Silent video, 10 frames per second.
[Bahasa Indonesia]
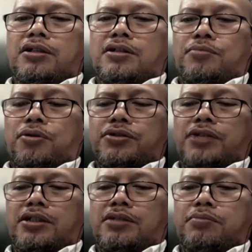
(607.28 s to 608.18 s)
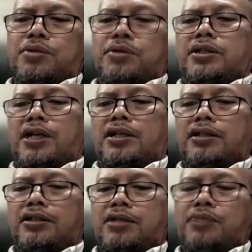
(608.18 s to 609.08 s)
proses
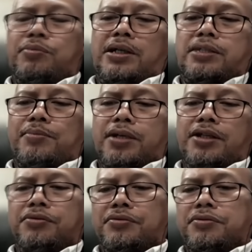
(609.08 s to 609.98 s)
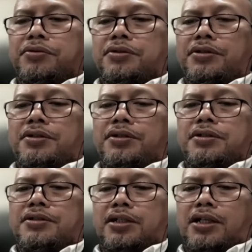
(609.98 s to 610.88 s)
pemindahan dan pemadaman itu
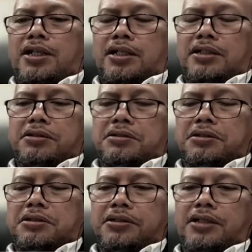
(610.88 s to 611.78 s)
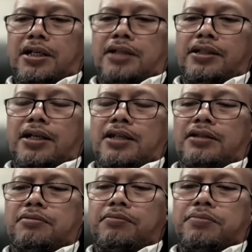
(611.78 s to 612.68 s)
sehingga uh, sering kita lihat
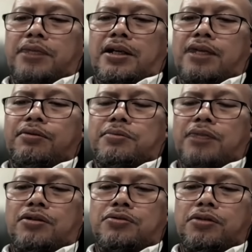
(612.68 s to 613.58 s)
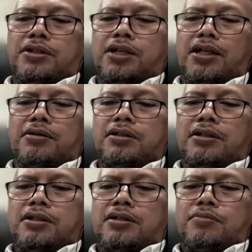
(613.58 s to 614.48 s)
PLN memang kesulitan
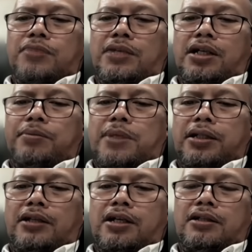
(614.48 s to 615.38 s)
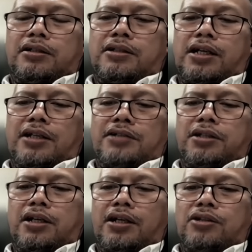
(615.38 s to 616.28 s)
menampakkan tiang
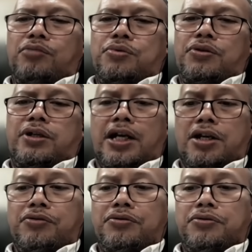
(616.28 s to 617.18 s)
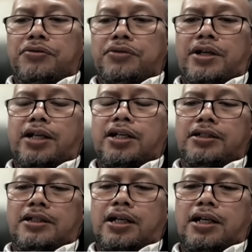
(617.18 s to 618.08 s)
listrik ataupun okay. gardu. Nah ini
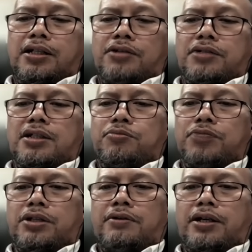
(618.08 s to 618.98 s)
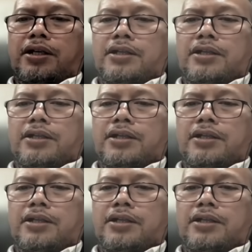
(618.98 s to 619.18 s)
sekali lagi harus ada musyawarah.